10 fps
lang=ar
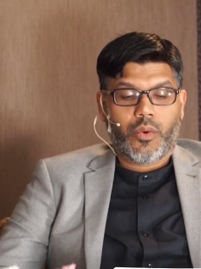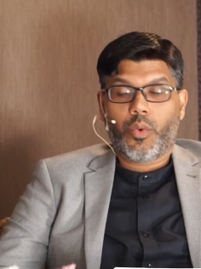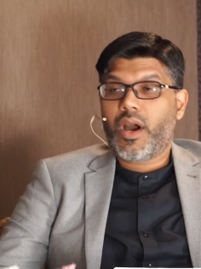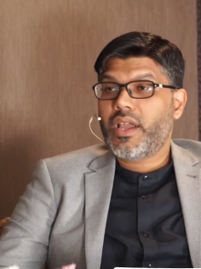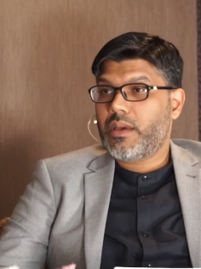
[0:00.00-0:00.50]

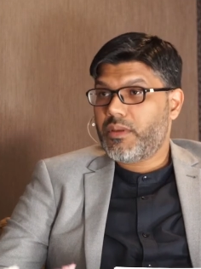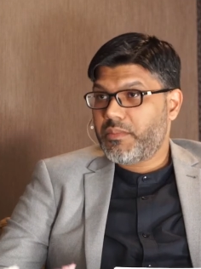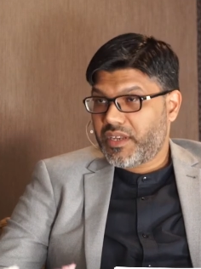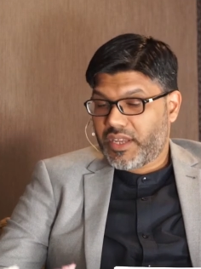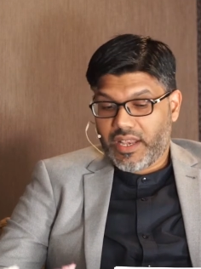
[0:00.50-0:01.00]
واكب
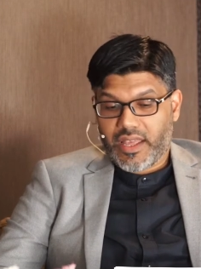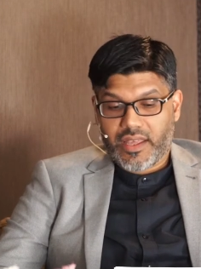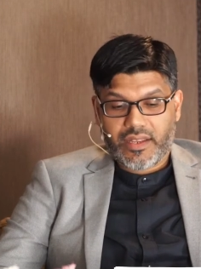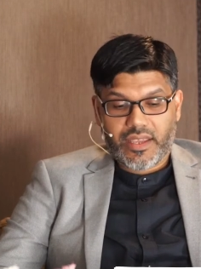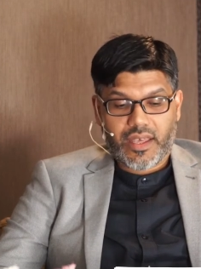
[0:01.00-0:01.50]
من
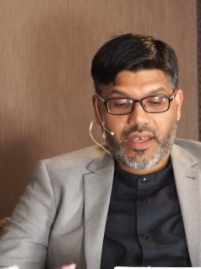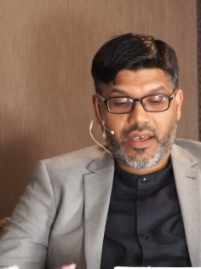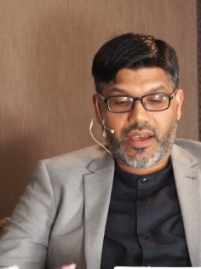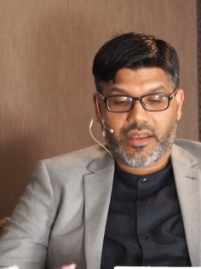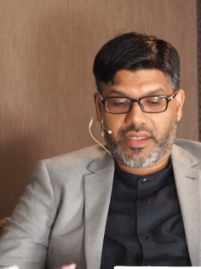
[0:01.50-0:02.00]

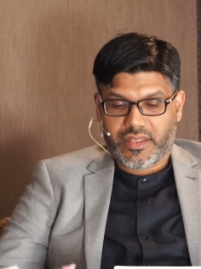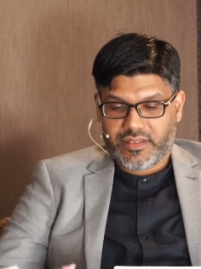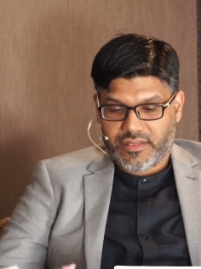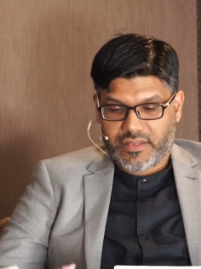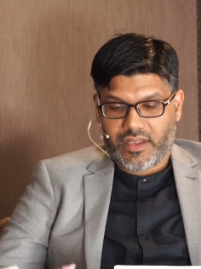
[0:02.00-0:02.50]
خلالها حركة
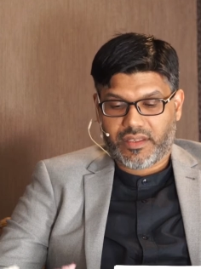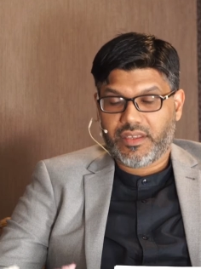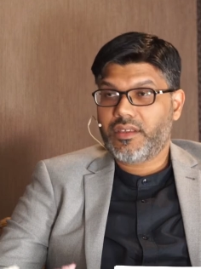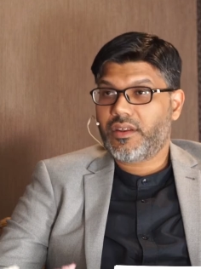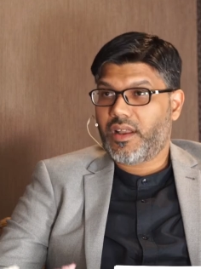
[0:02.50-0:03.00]

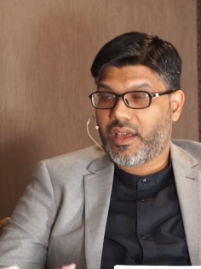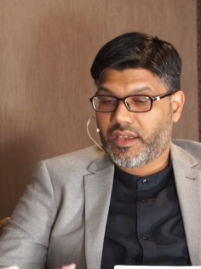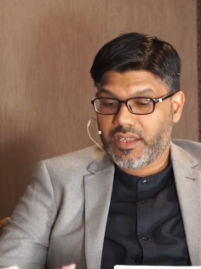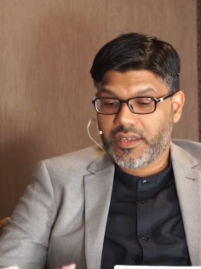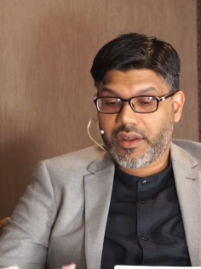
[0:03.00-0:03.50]
التغيير
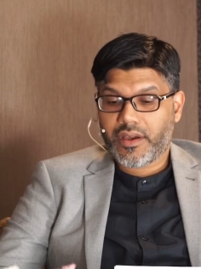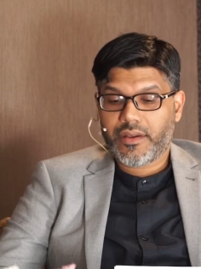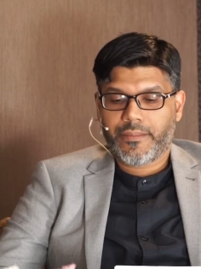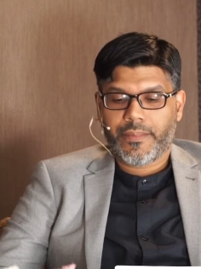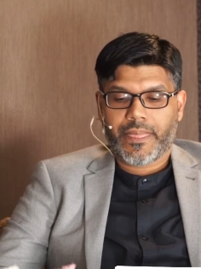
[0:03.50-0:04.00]
الأخيرة
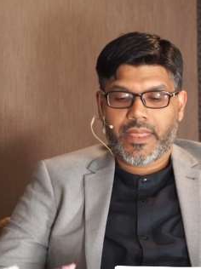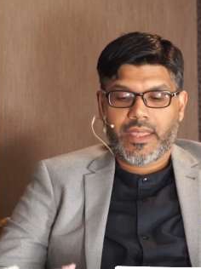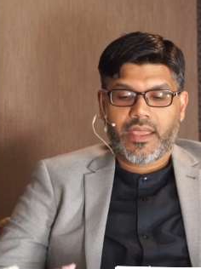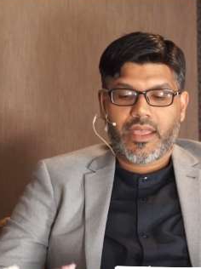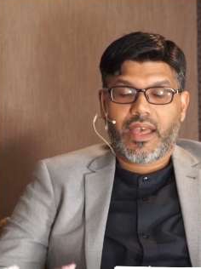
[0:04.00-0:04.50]

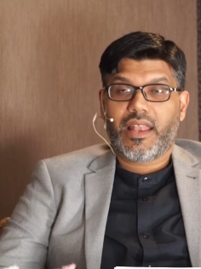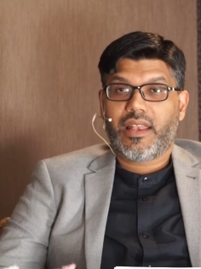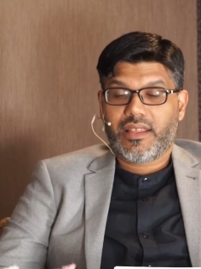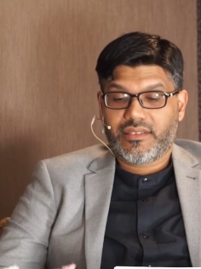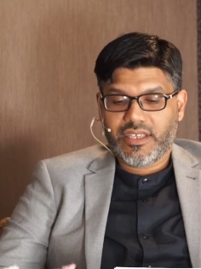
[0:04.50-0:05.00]

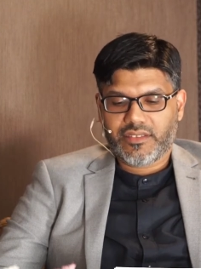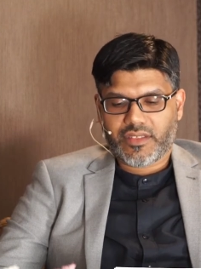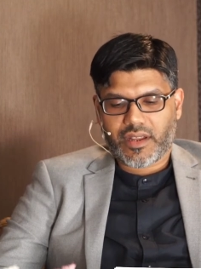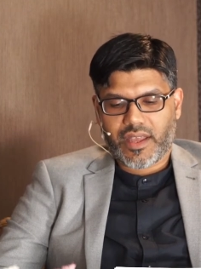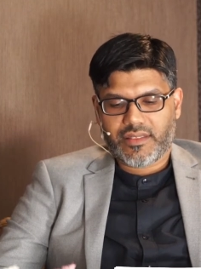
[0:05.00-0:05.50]
التي
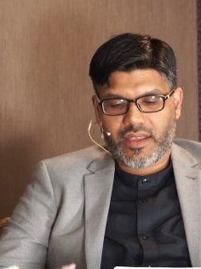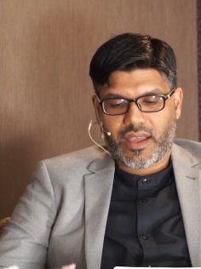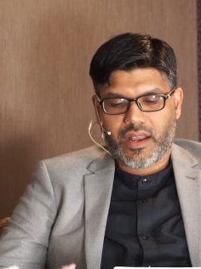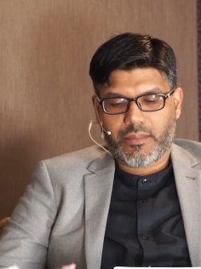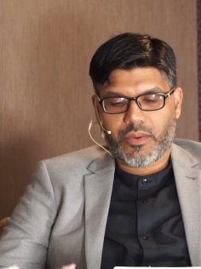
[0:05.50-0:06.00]
طرأت
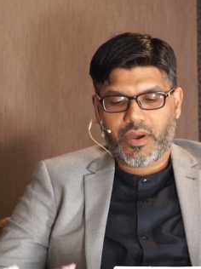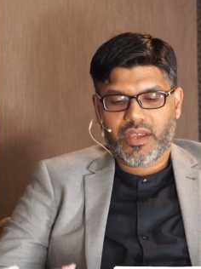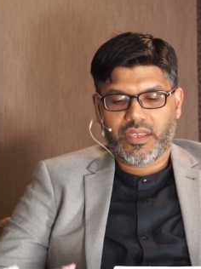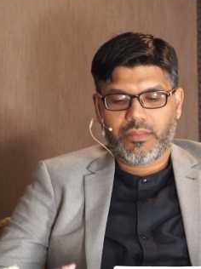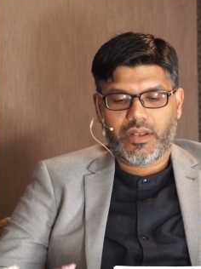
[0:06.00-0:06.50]
على
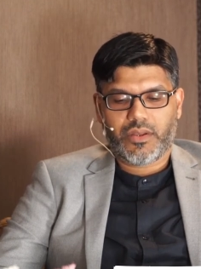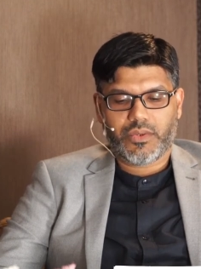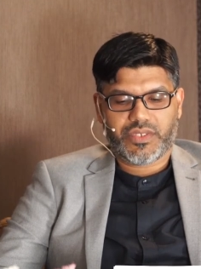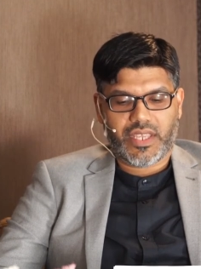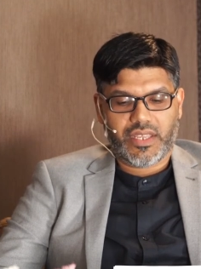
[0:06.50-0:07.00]
المواكب
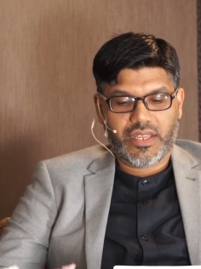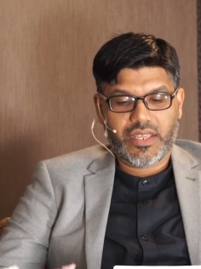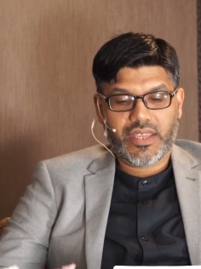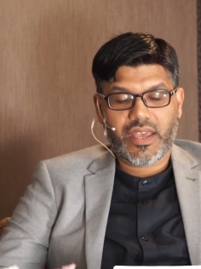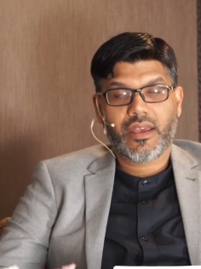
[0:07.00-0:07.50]

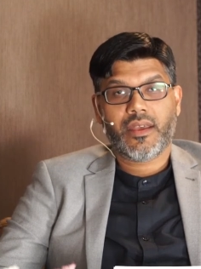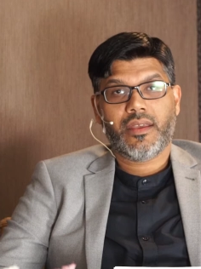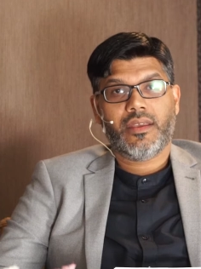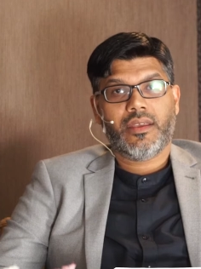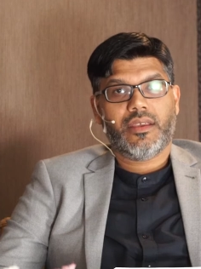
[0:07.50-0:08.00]
الحسينية
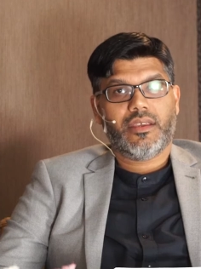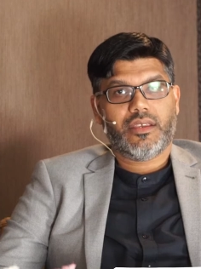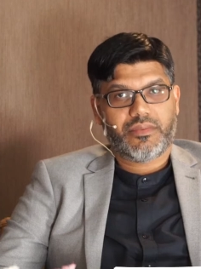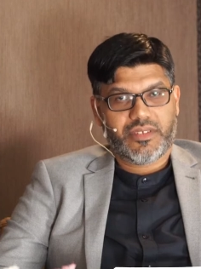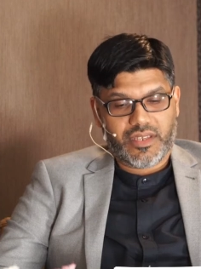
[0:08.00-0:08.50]

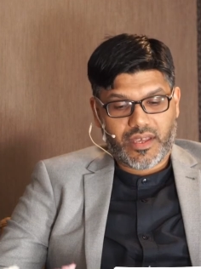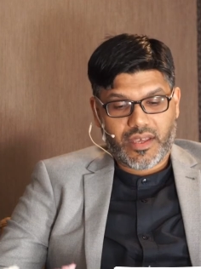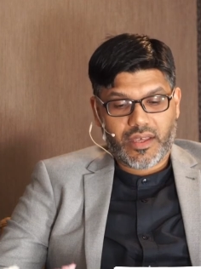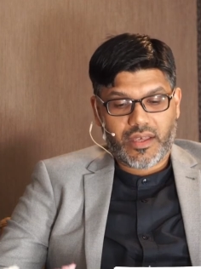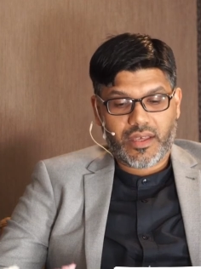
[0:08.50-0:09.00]

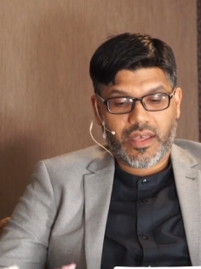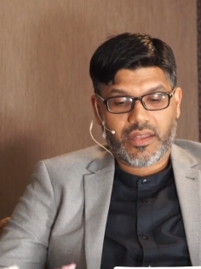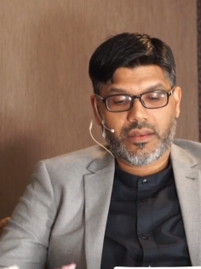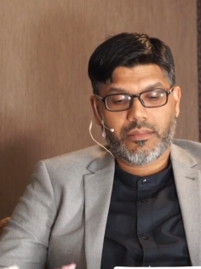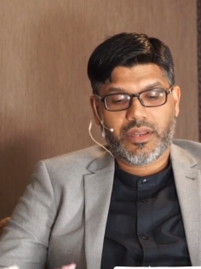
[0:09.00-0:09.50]
ابتداء
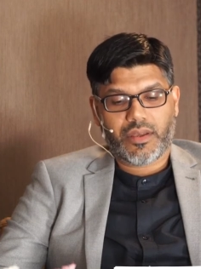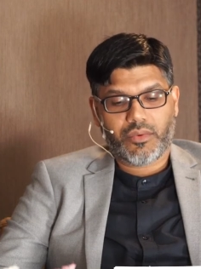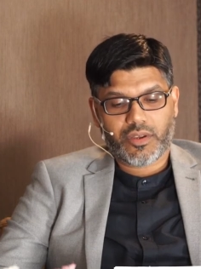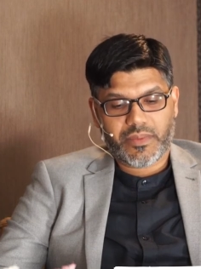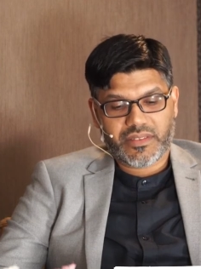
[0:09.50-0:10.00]
من
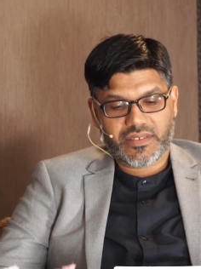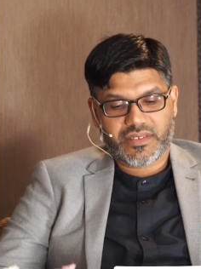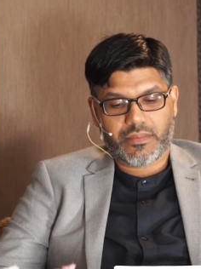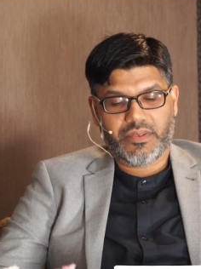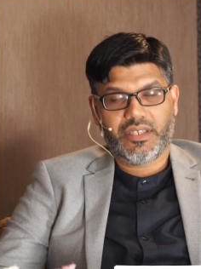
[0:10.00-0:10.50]
حقبة
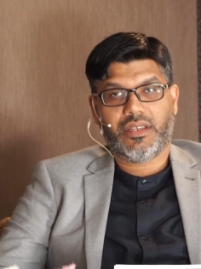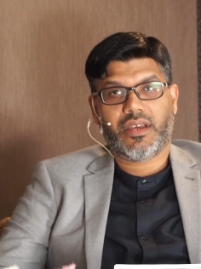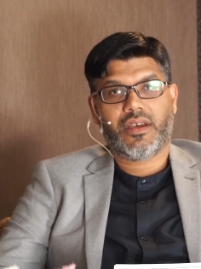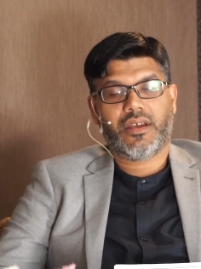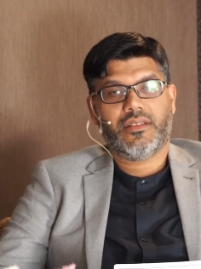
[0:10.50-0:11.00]

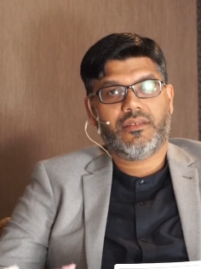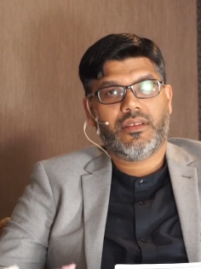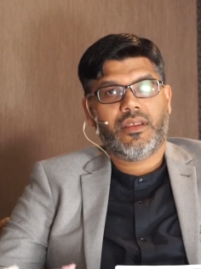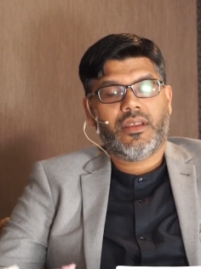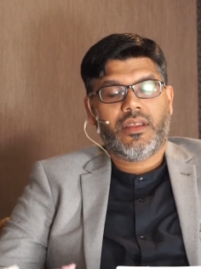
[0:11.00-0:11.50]
السبعينات
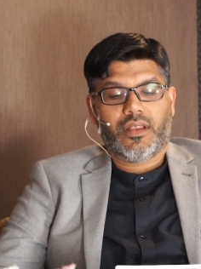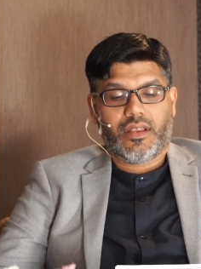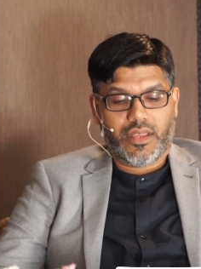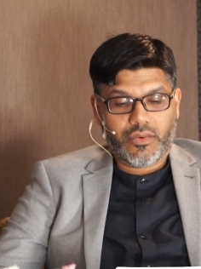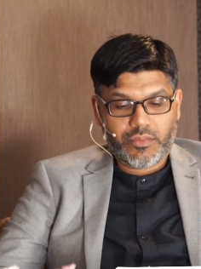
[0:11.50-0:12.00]

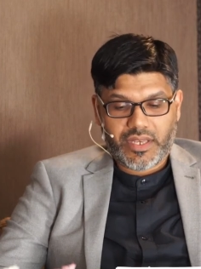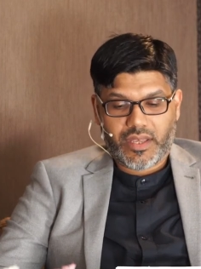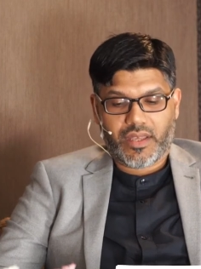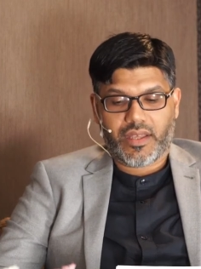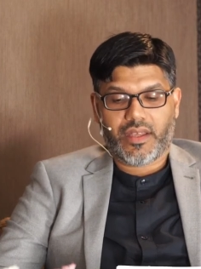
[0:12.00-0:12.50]

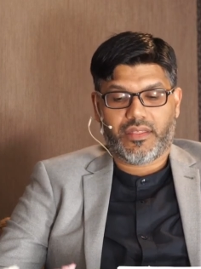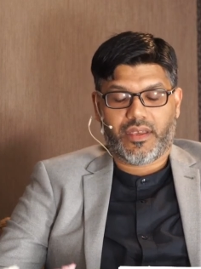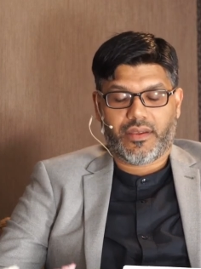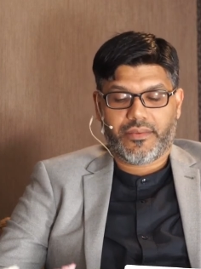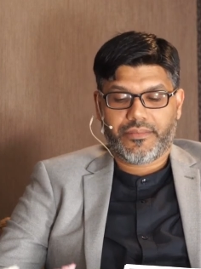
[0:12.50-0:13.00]
ليومنا هذا